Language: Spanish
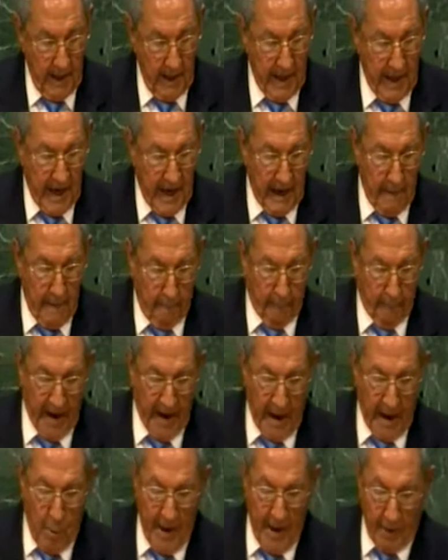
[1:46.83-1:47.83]
y el
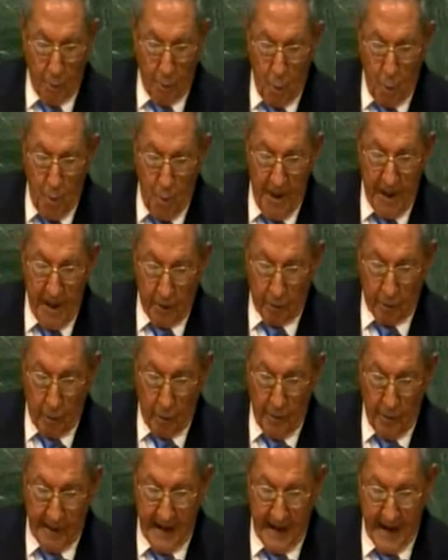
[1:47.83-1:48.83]
empleo
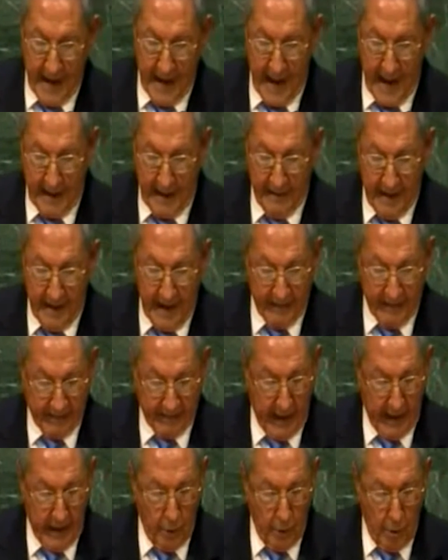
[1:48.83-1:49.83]
encubierto ilegal de las
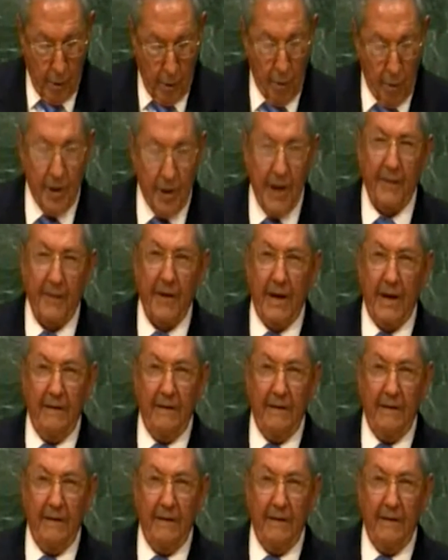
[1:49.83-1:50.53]
tecnologías de la